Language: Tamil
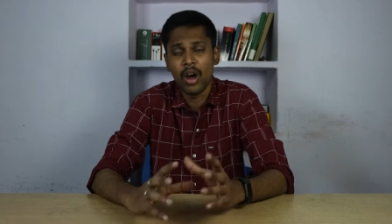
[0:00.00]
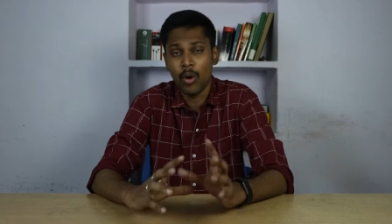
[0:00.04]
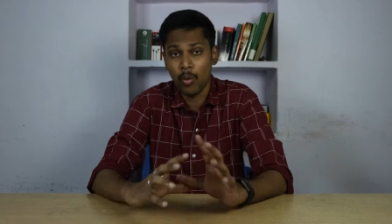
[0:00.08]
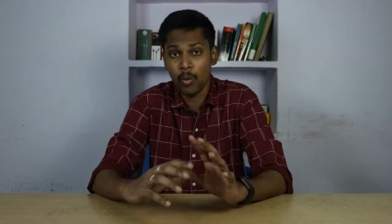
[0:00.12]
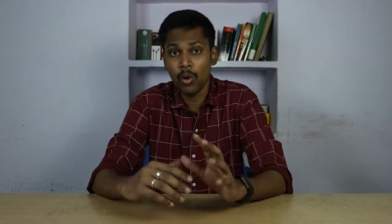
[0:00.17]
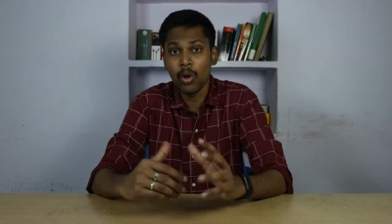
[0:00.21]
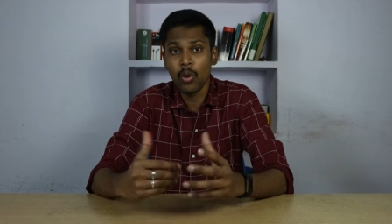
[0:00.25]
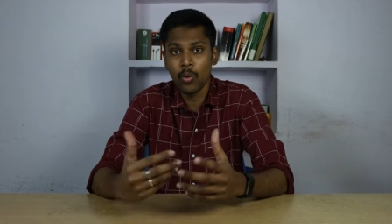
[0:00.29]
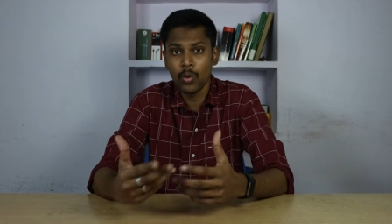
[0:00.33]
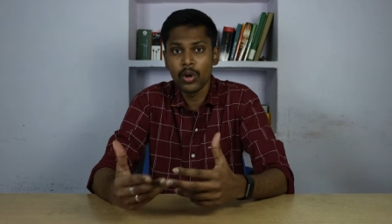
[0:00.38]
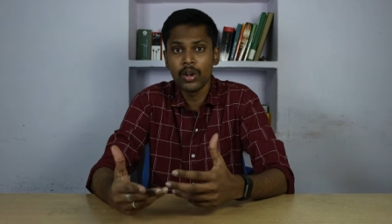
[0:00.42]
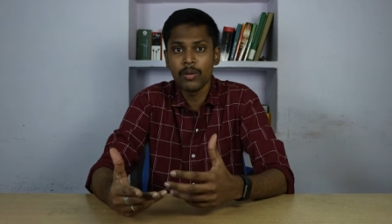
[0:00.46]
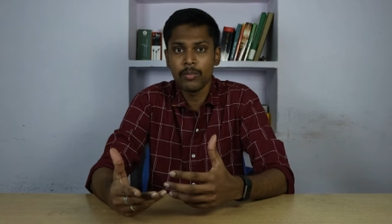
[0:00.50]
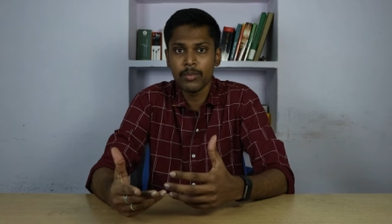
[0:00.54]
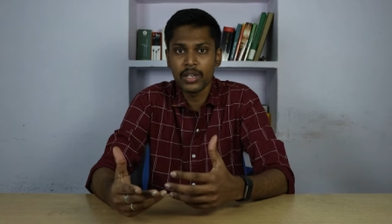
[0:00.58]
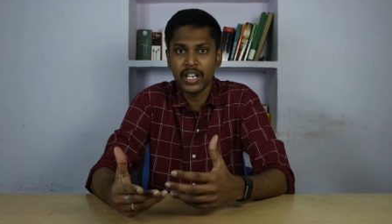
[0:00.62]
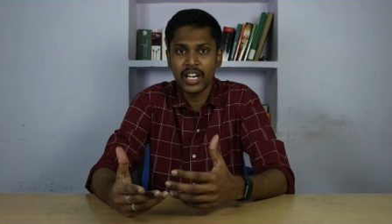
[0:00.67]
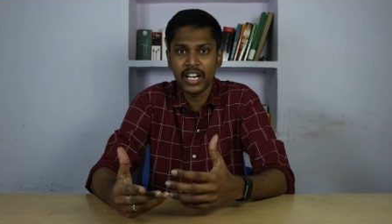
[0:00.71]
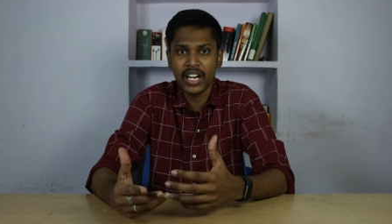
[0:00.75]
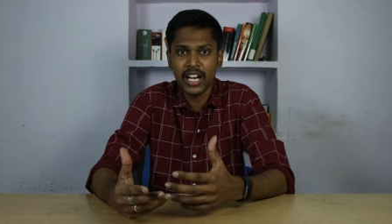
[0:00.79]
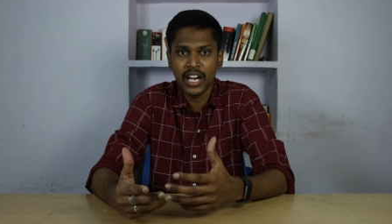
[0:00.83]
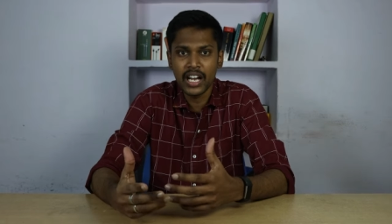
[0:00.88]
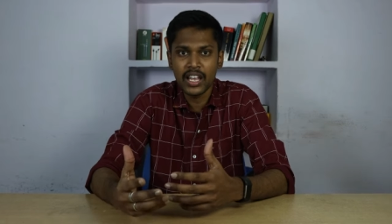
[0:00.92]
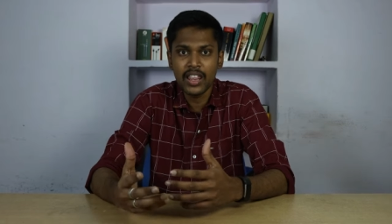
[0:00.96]
அவ்வளோ ஒன்றும்
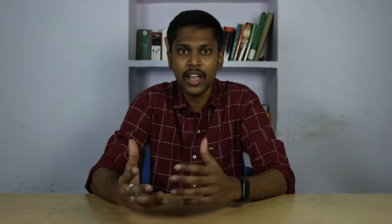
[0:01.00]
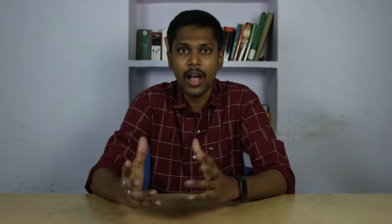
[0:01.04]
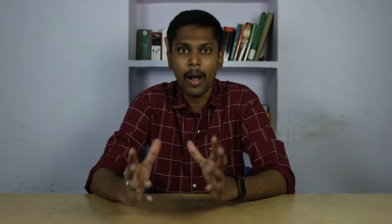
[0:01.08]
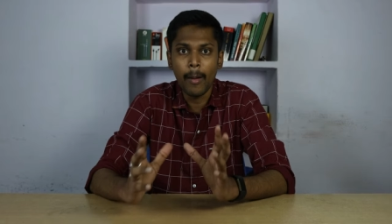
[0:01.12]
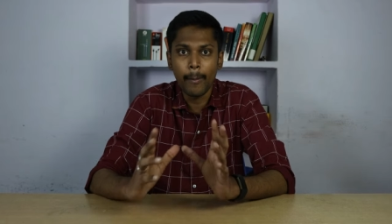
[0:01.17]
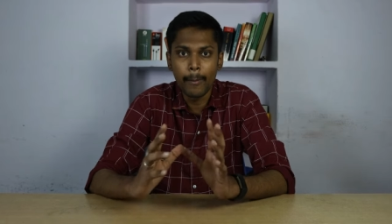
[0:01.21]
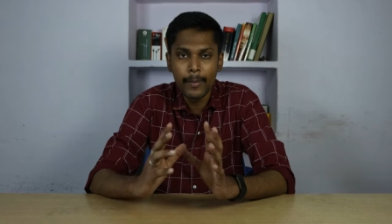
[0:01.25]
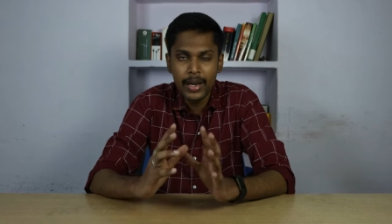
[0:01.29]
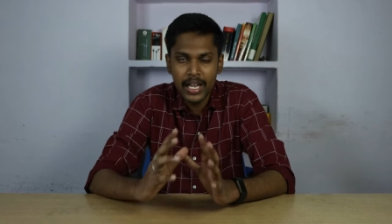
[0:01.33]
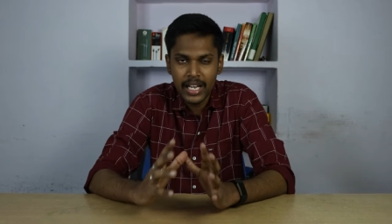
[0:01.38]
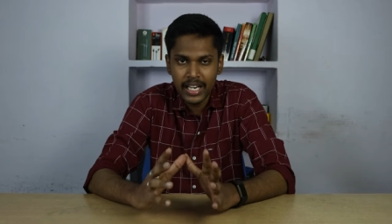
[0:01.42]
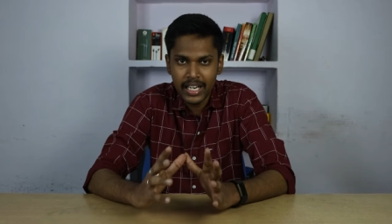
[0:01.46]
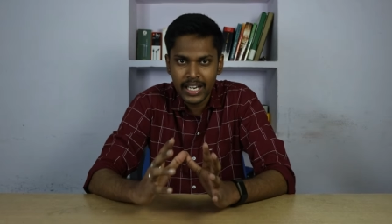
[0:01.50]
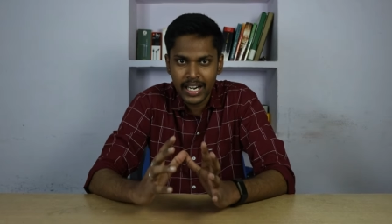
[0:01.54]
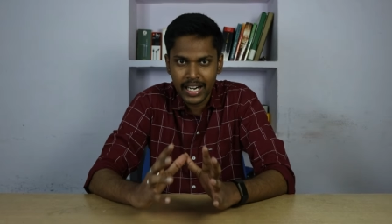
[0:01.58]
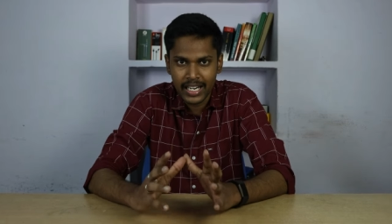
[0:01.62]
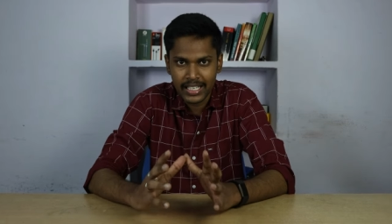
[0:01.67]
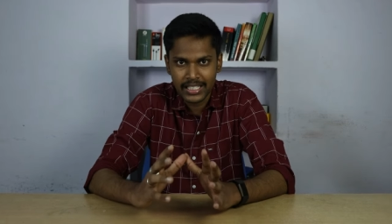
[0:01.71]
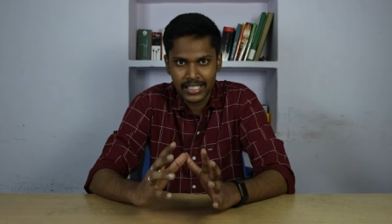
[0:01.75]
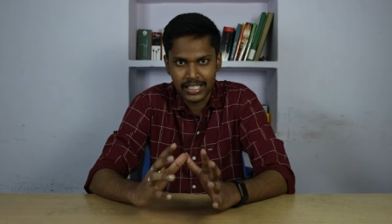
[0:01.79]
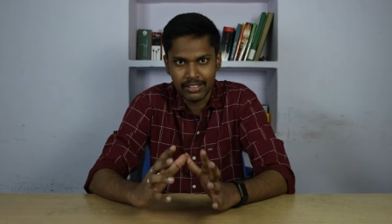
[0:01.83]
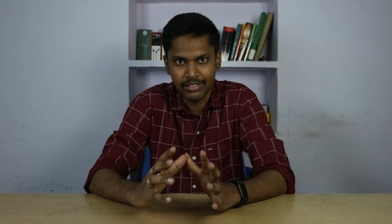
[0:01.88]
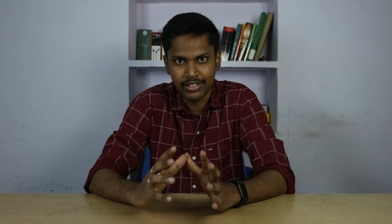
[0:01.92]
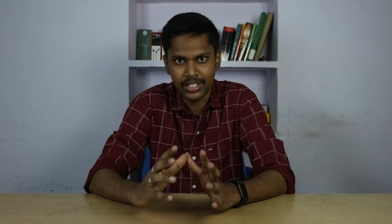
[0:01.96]
இருக்காது அப்படின்னு
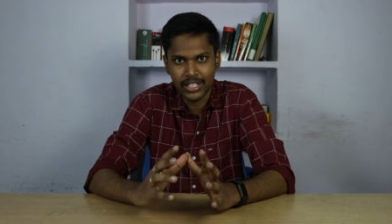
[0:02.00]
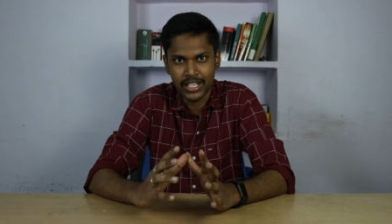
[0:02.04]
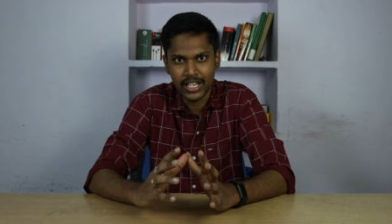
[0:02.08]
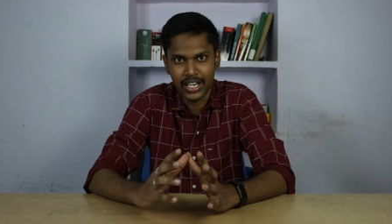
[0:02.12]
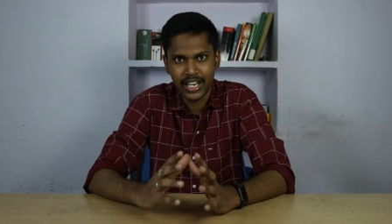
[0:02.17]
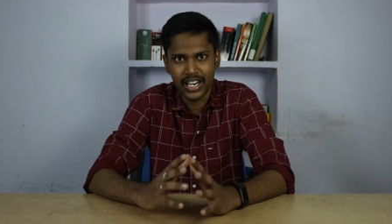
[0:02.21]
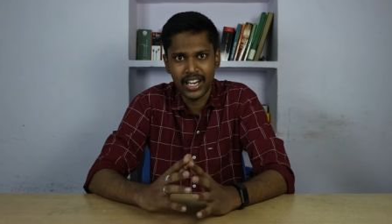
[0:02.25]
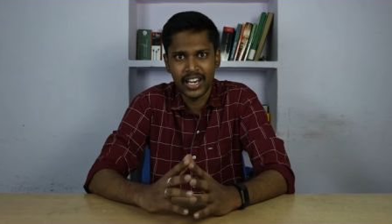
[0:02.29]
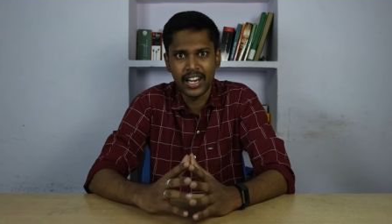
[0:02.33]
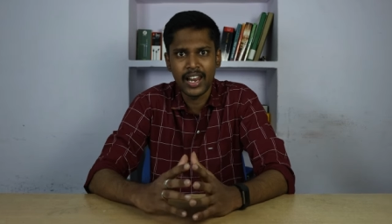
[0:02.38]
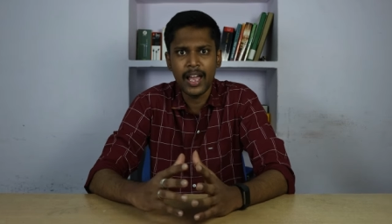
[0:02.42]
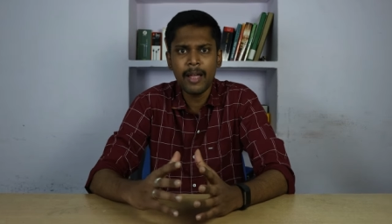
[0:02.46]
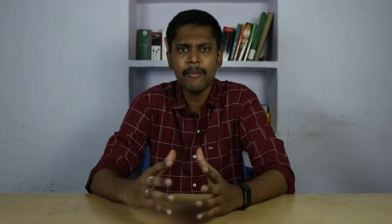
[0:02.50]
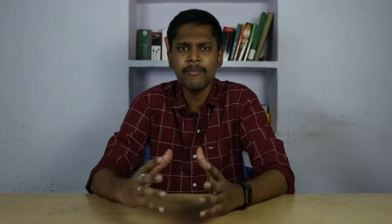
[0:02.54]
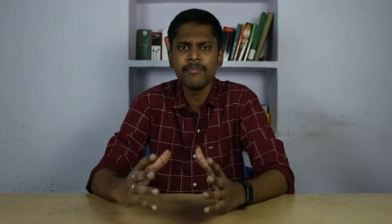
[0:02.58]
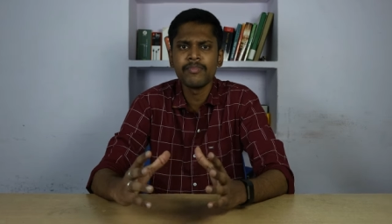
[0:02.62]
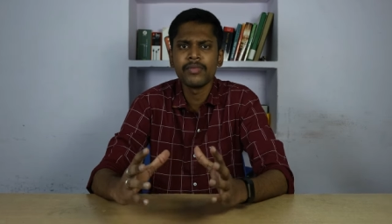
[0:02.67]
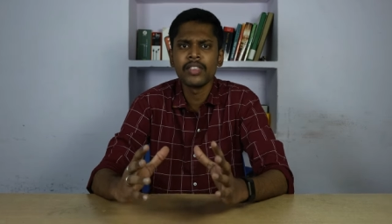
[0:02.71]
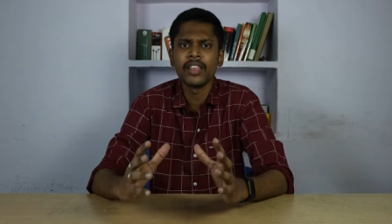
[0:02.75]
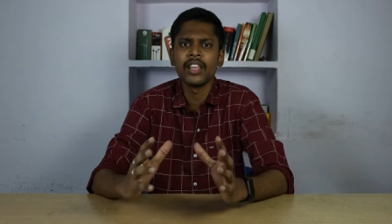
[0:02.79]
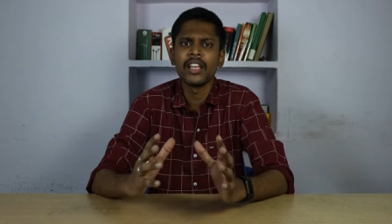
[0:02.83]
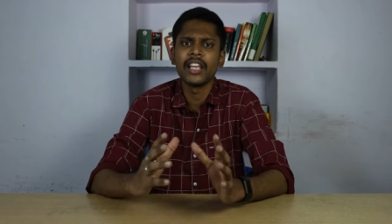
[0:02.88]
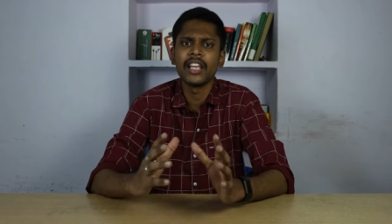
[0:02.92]
நினச்ச விஷயங்களில்